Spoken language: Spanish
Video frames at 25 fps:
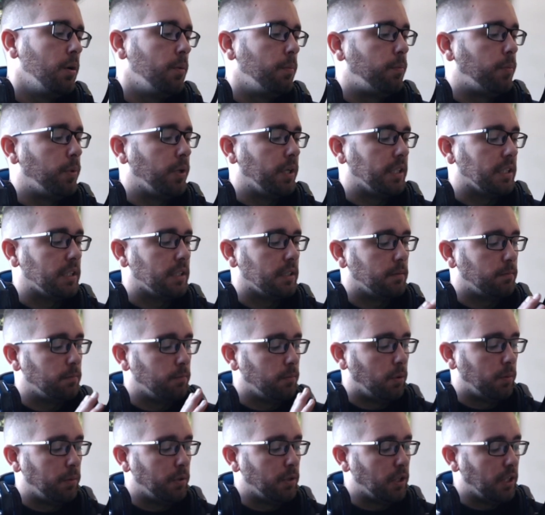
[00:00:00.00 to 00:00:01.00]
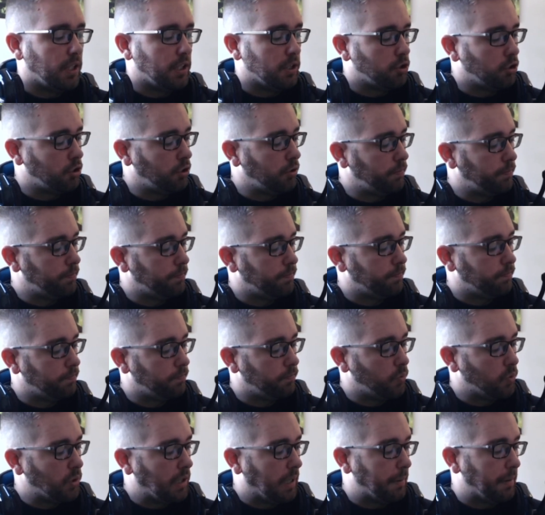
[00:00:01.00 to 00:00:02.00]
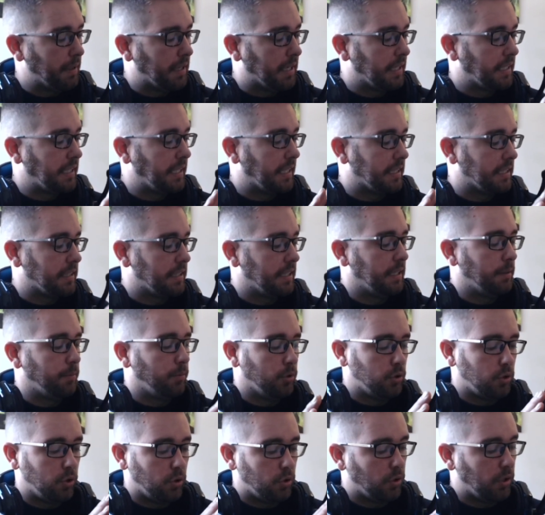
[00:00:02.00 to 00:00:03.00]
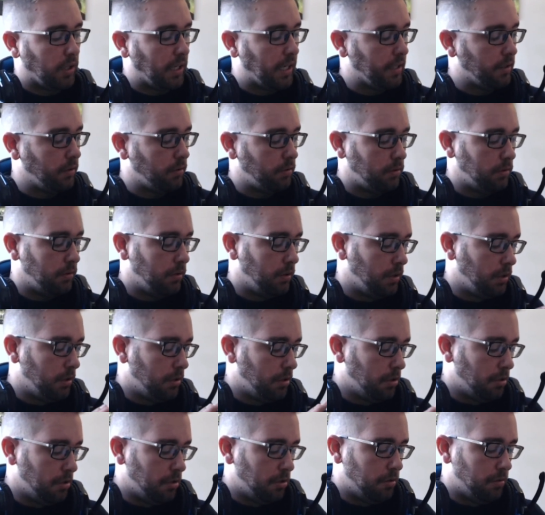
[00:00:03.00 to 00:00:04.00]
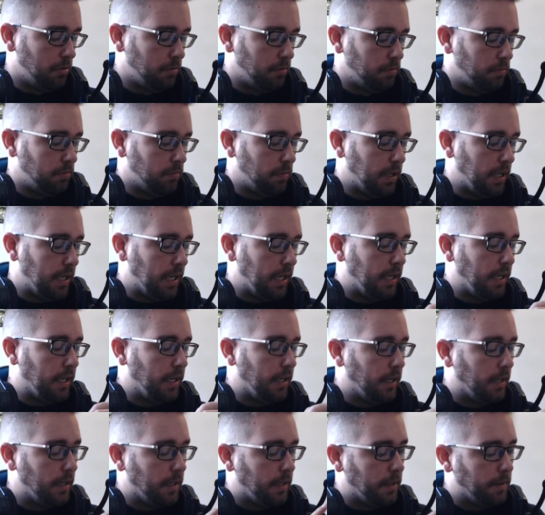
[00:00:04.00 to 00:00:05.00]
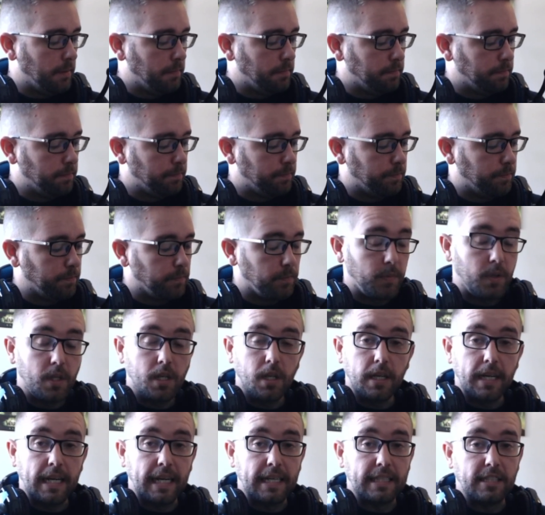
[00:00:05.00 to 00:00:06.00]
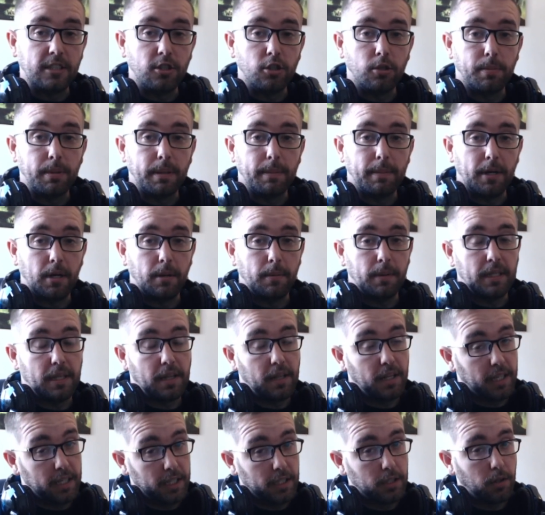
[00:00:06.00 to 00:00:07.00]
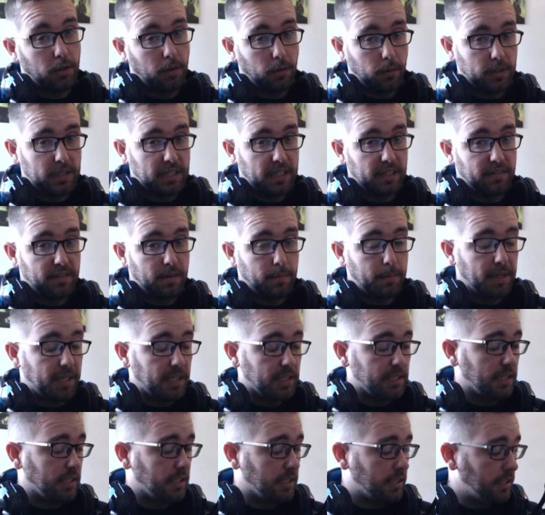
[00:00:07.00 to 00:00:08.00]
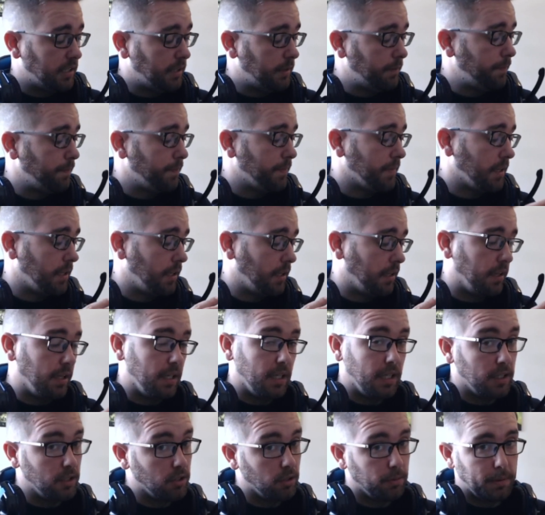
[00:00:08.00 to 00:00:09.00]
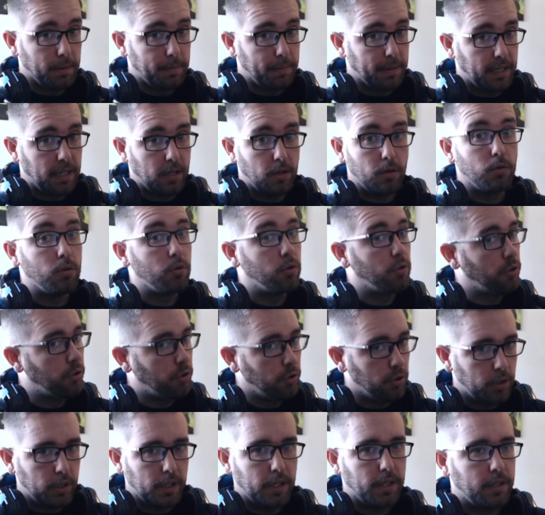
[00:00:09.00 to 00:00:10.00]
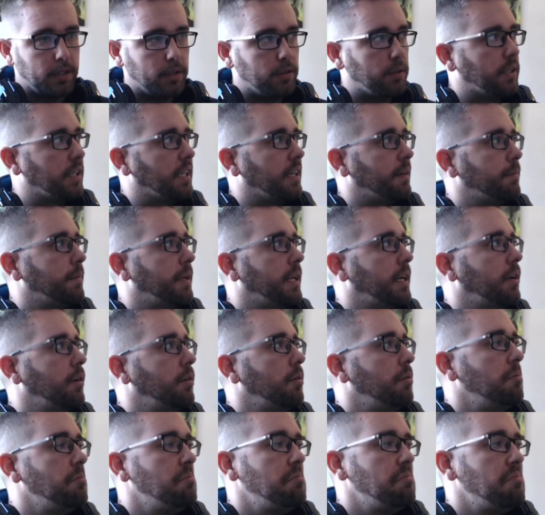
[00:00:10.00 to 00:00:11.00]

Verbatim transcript: Pues volviendo a eso, una vez que ya tenemos todo claro, em, gatillo preparado para 550 FPS, sí. El cilindro preparado, no. El cilindro hay cambiarlo